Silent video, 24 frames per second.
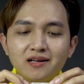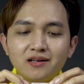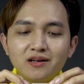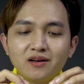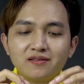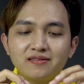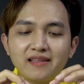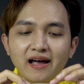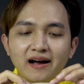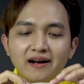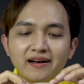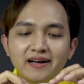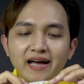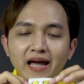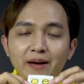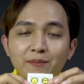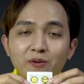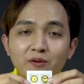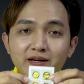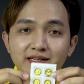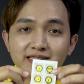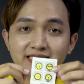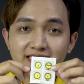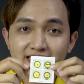có tặng kèm
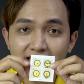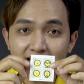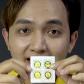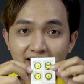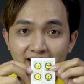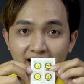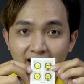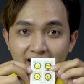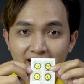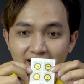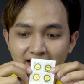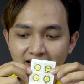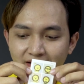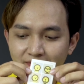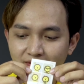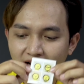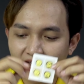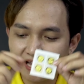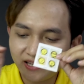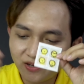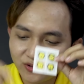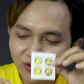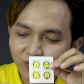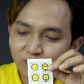một cái stick này khi
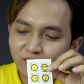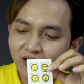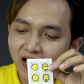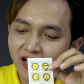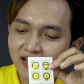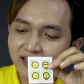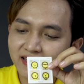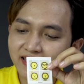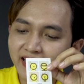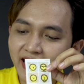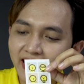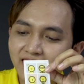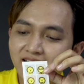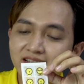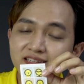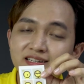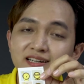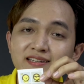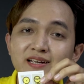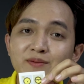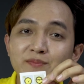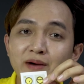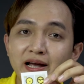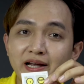để cho chúng ta dán lên
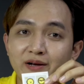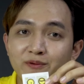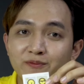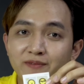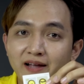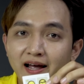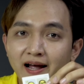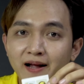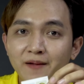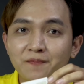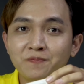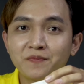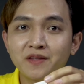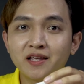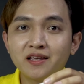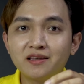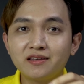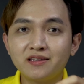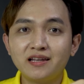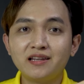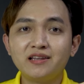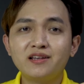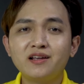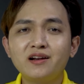trên thiết bị chúng ta á,
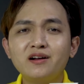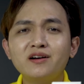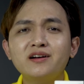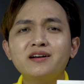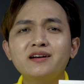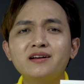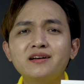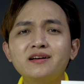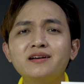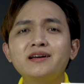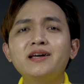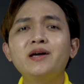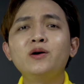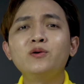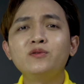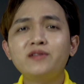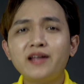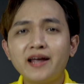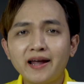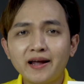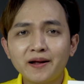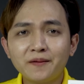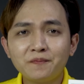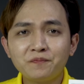nhìn cho nó
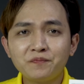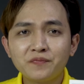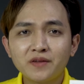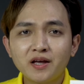cute á.